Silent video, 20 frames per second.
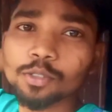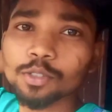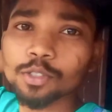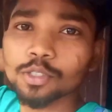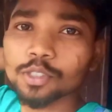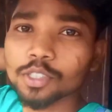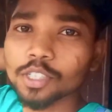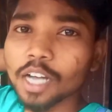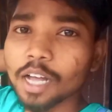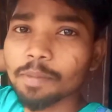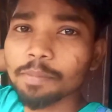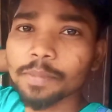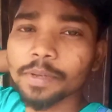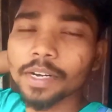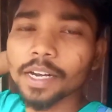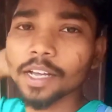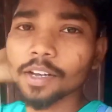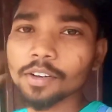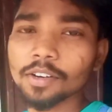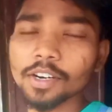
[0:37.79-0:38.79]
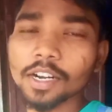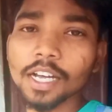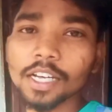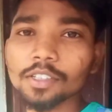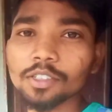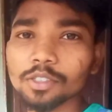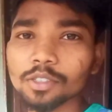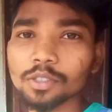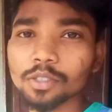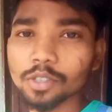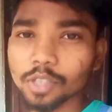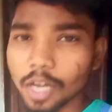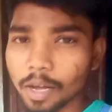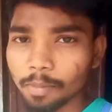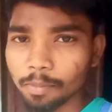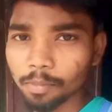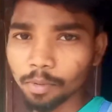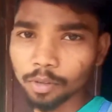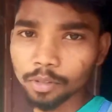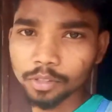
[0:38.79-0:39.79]
कुछ काम भी नहीं हो रहा है दोस्तों
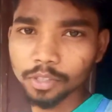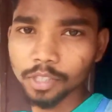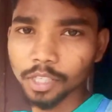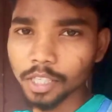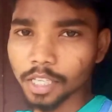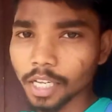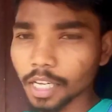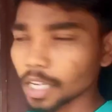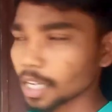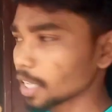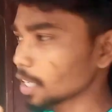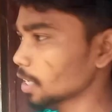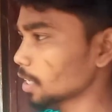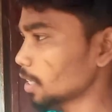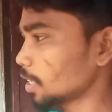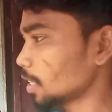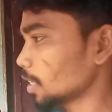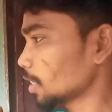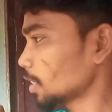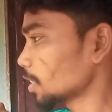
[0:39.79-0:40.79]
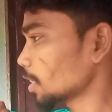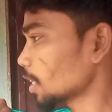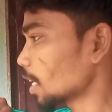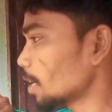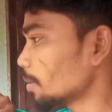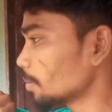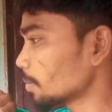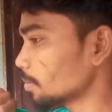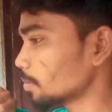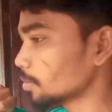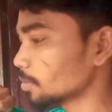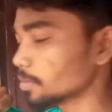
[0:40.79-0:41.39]
काम बहुत ज़्यादा है लेकिन काम